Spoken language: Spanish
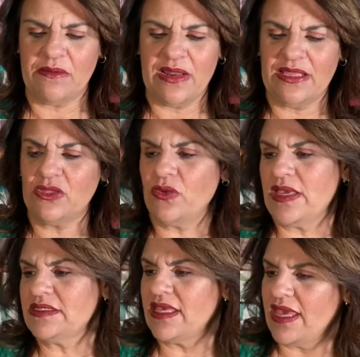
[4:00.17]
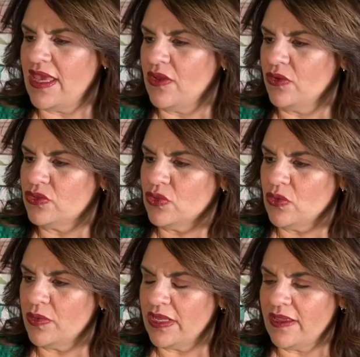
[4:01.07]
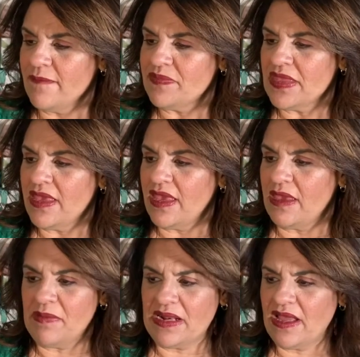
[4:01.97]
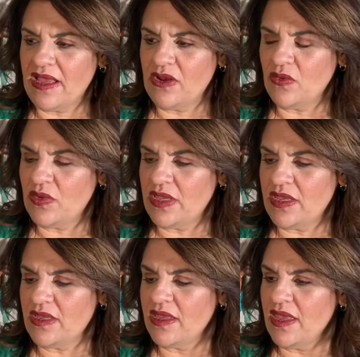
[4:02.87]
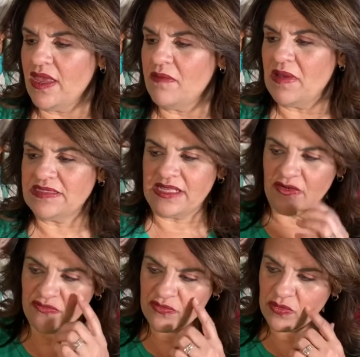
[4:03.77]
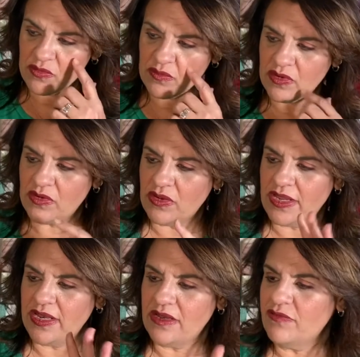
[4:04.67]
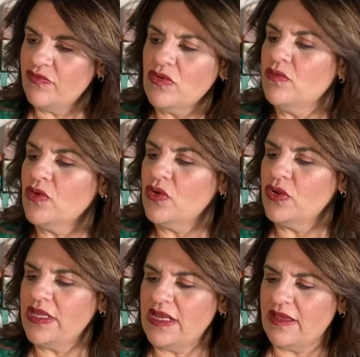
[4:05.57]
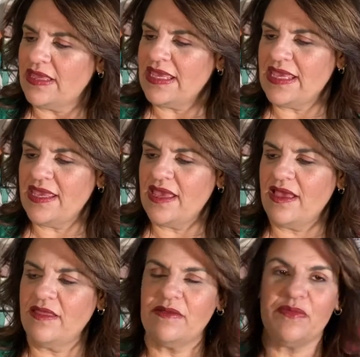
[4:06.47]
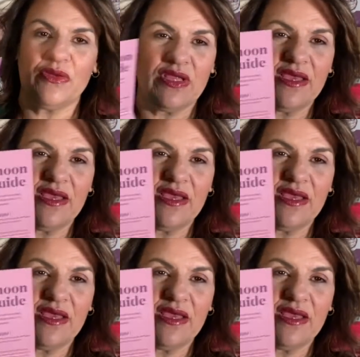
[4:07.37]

hablando es que en octubre eh, para Halloween, va a ser el full, moon, el full moon y la guía, The Beauty